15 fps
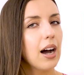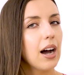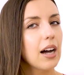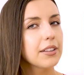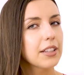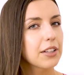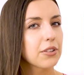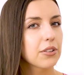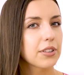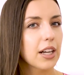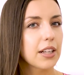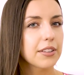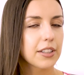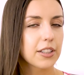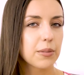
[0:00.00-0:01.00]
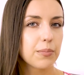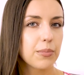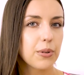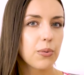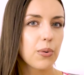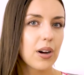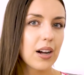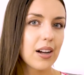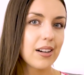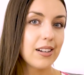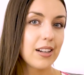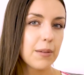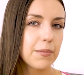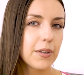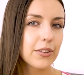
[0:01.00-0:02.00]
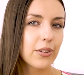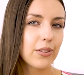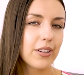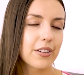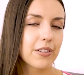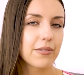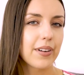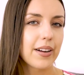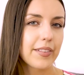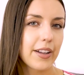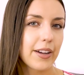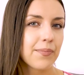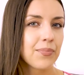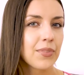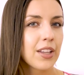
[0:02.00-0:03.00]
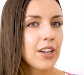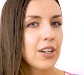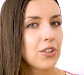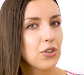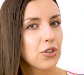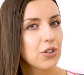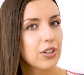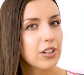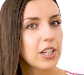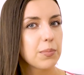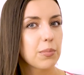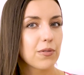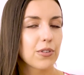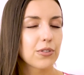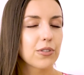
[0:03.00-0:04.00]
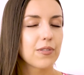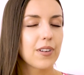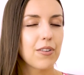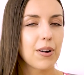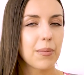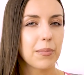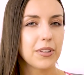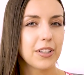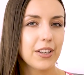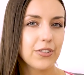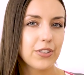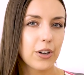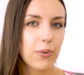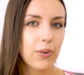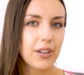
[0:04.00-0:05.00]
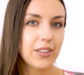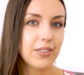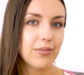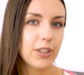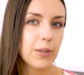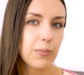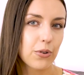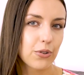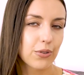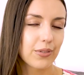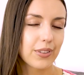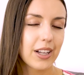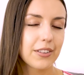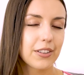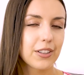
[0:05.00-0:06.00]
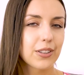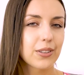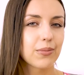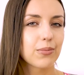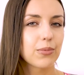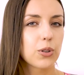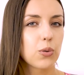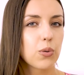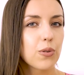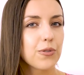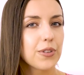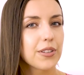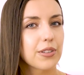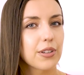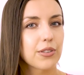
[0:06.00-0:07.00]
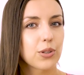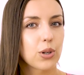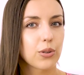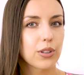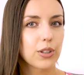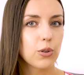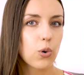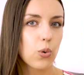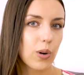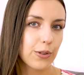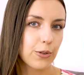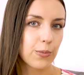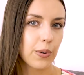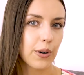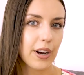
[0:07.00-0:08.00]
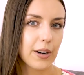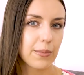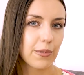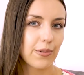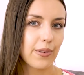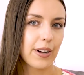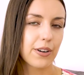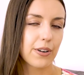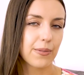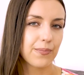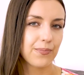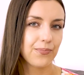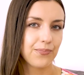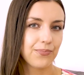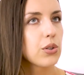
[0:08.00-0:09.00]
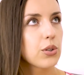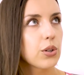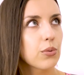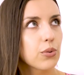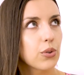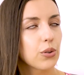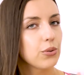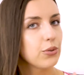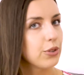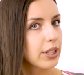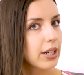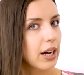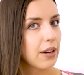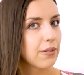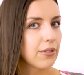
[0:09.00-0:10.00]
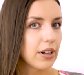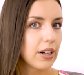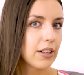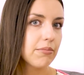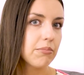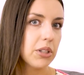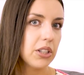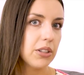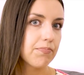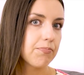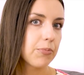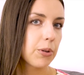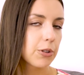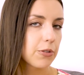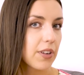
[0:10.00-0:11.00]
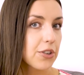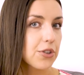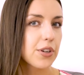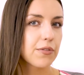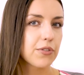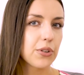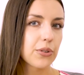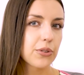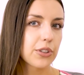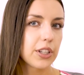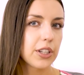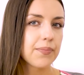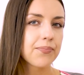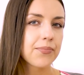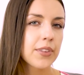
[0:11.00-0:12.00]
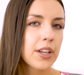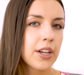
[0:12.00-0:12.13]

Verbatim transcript: a na dodatek była lepiej tolerowana, czyli powodowała mniej działań niepożądanych, głównie ze strony układu pokarmowego. Są to ciekawe i odważne wnioski,